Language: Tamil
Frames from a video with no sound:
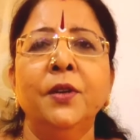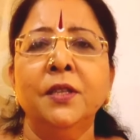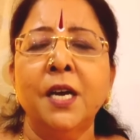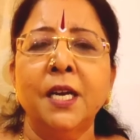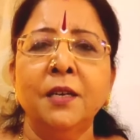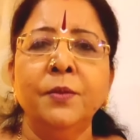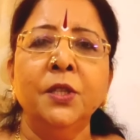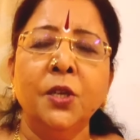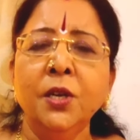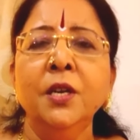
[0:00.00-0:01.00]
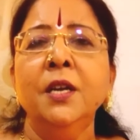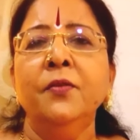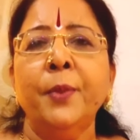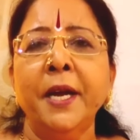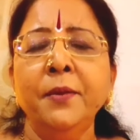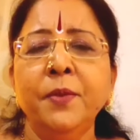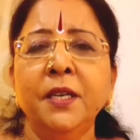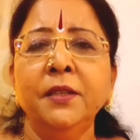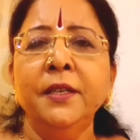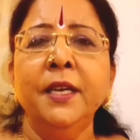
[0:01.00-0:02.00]
என்னோட தாரக மந்திரம்
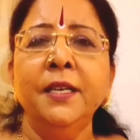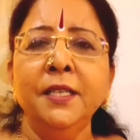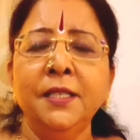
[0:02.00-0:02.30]
பயன்படுத்துங்க